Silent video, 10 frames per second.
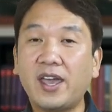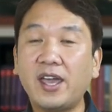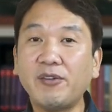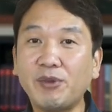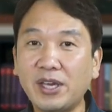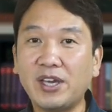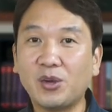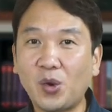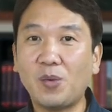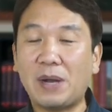
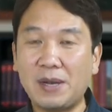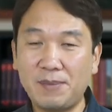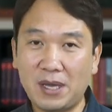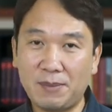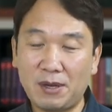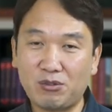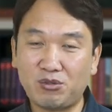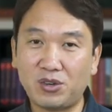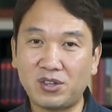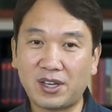행위로 말미암아
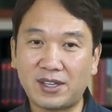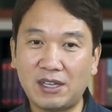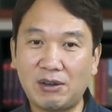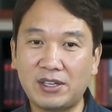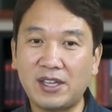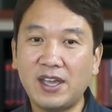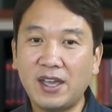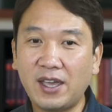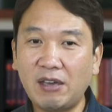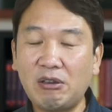구원을 얻겠다고 하는
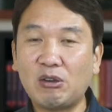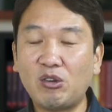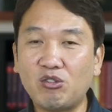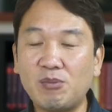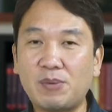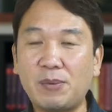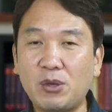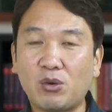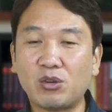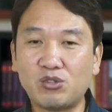행위로 율법의
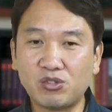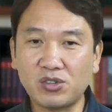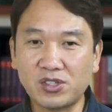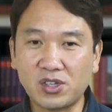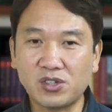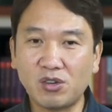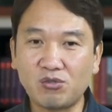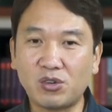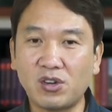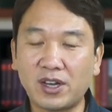요구를 충족시켜서
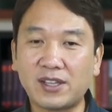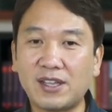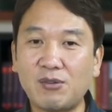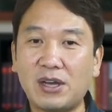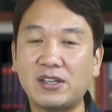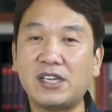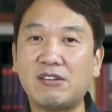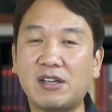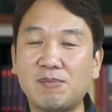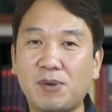구원을 얻겠다고 하는
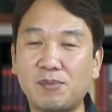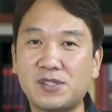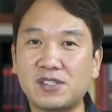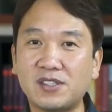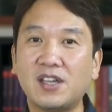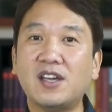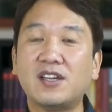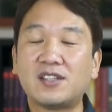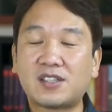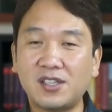이러한 법칙은
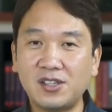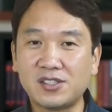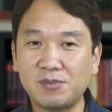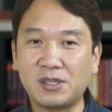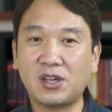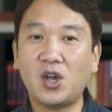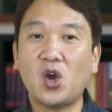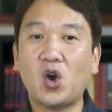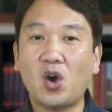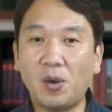틀렸습니다.
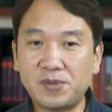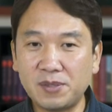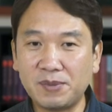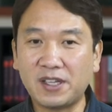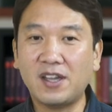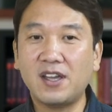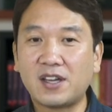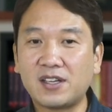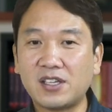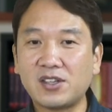없습니다.
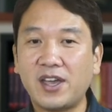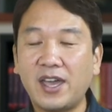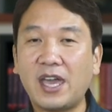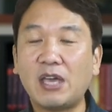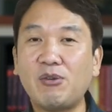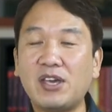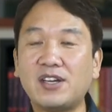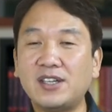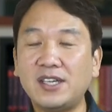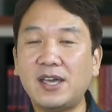그래서
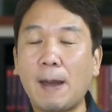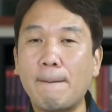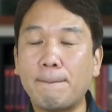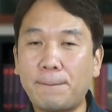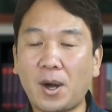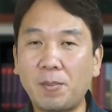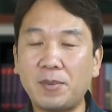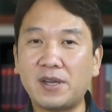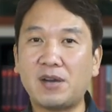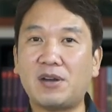행위의
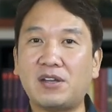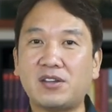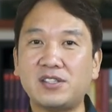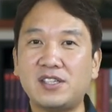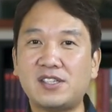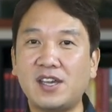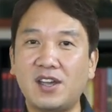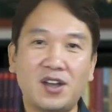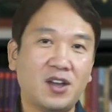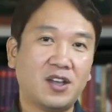법이라고 하는 것은 이제
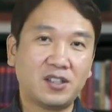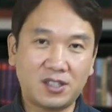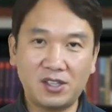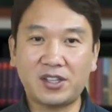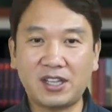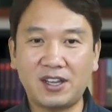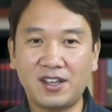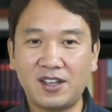틀렸다.